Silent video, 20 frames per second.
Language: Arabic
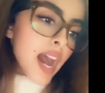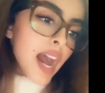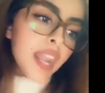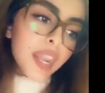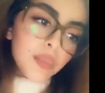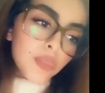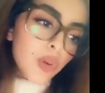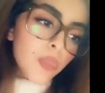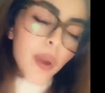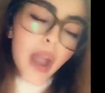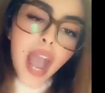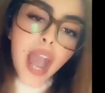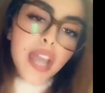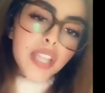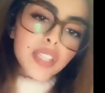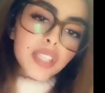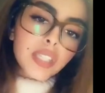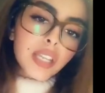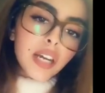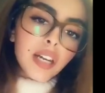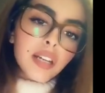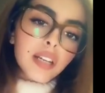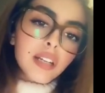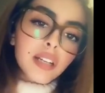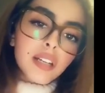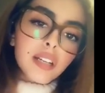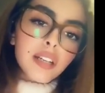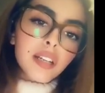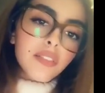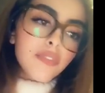أنا مو بحاجته
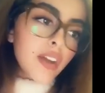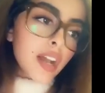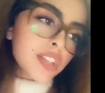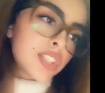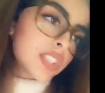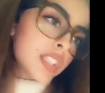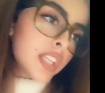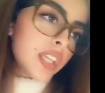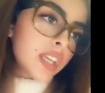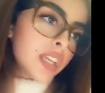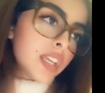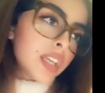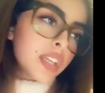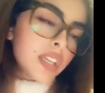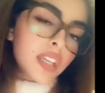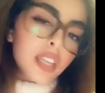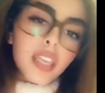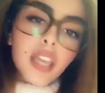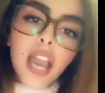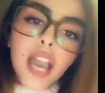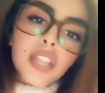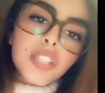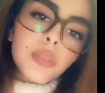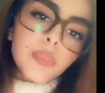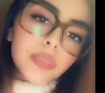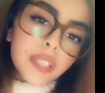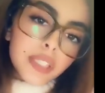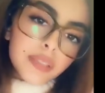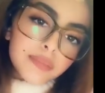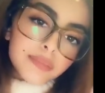فأشتريه
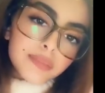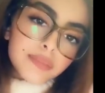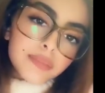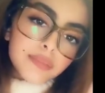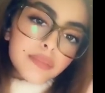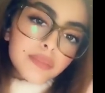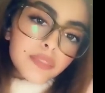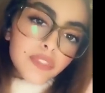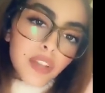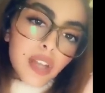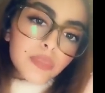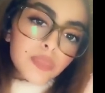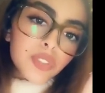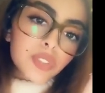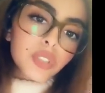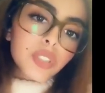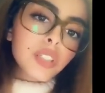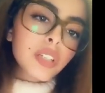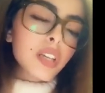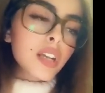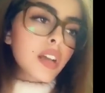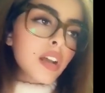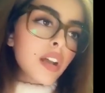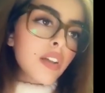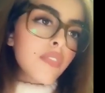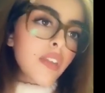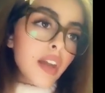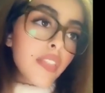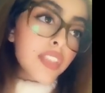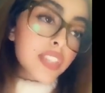عاجبني فهمتوا؟
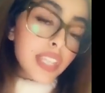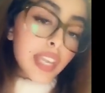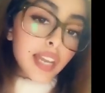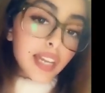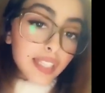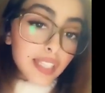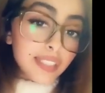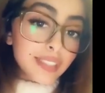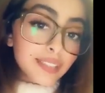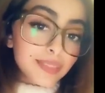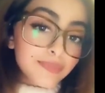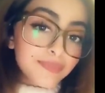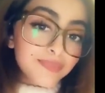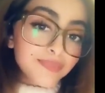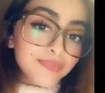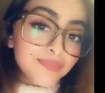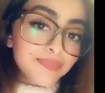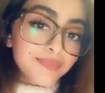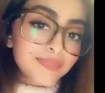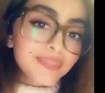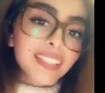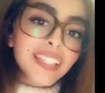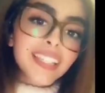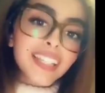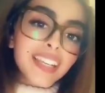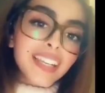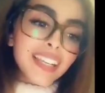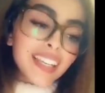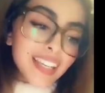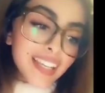فهذا شيء غلط
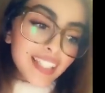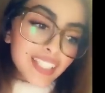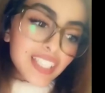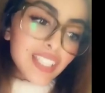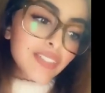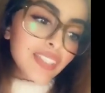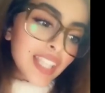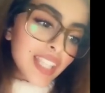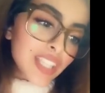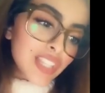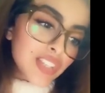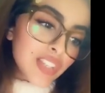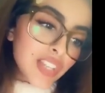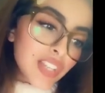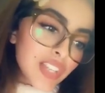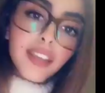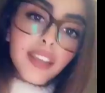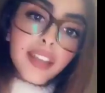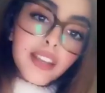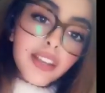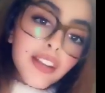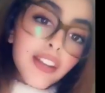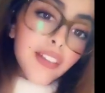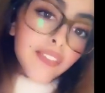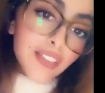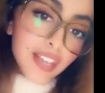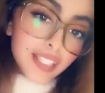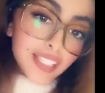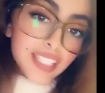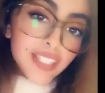اكتشفت هذا الشيء
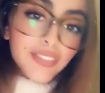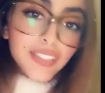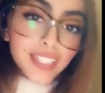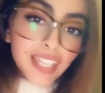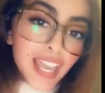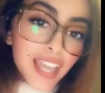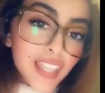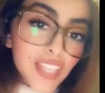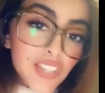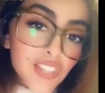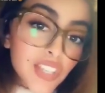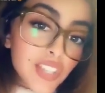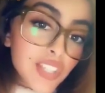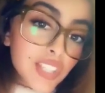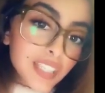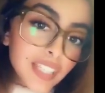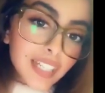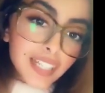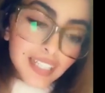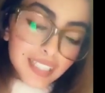فاكتشفت ان هذا الشيء جدا